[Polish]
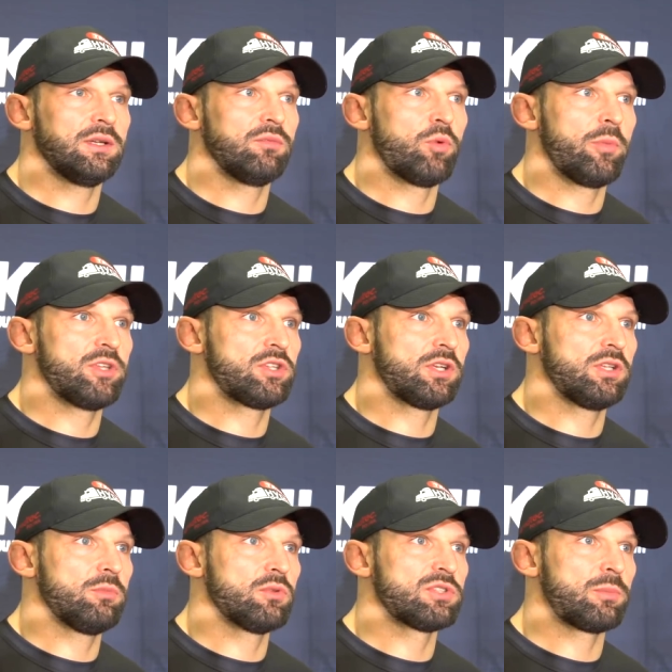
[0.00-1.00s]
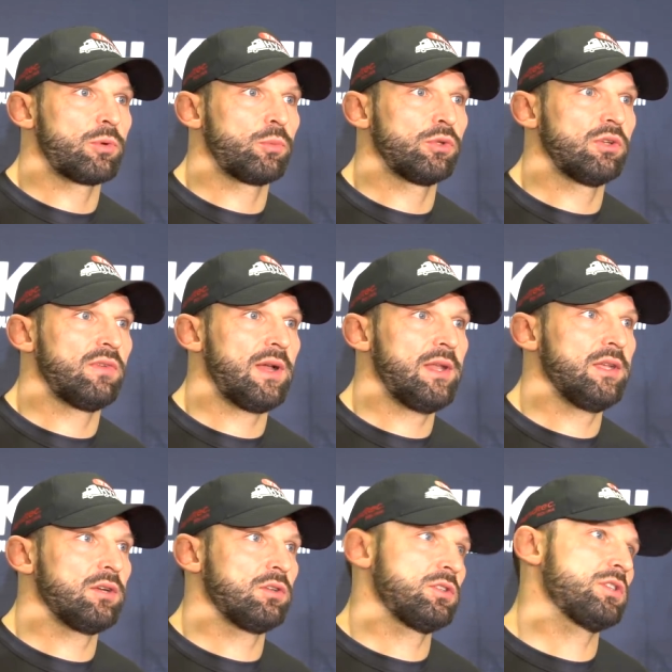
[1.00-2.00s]
w momencie, kiedy mi ją
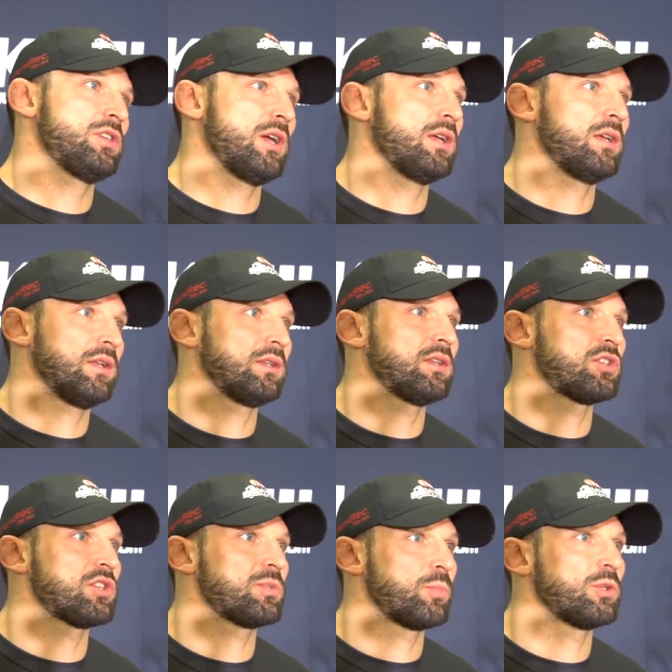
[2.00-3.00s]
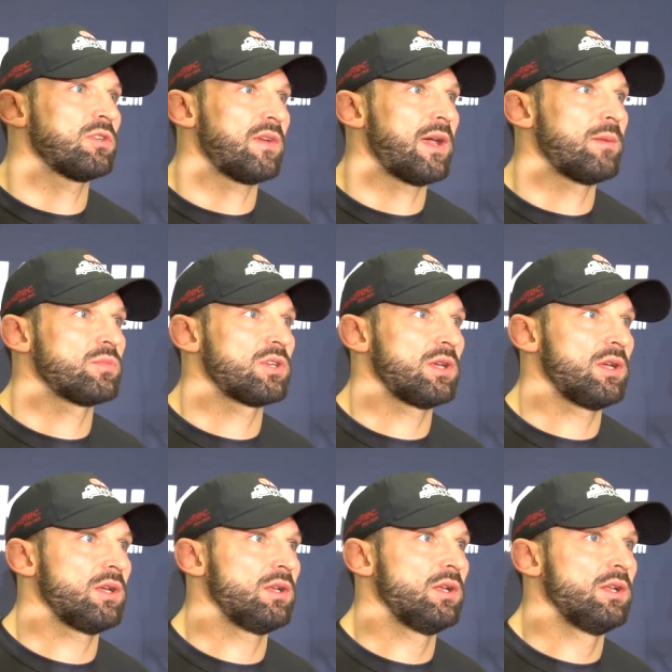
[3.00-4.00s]
zaproponowali, chociaż ja też się spodziewałem,
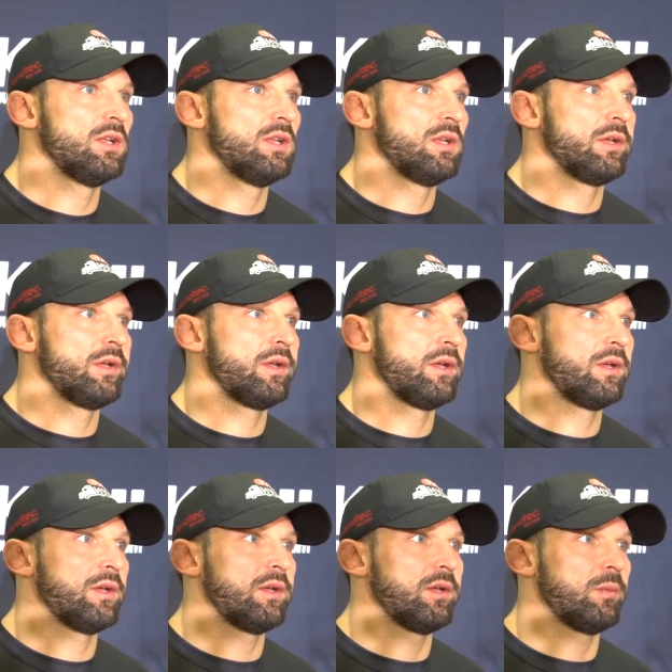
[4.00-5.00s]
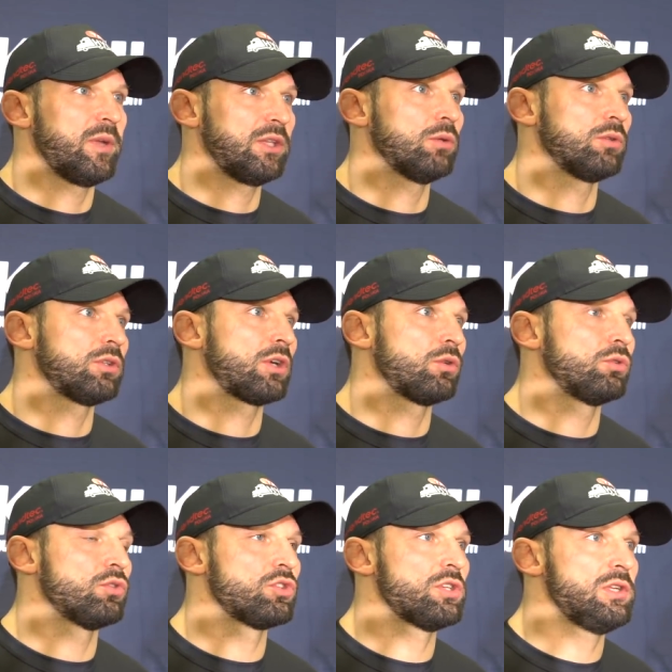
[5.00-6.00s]
że e, będą do tego
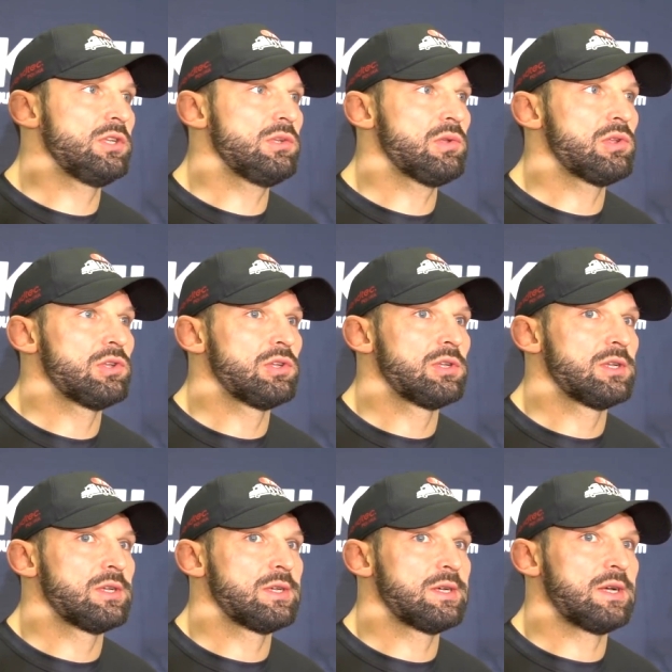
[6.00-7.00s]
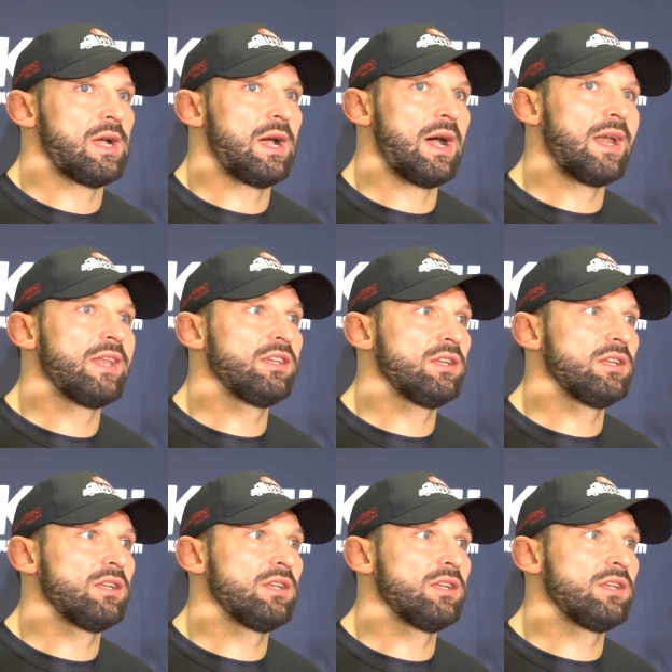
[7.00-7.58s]
dążyli ale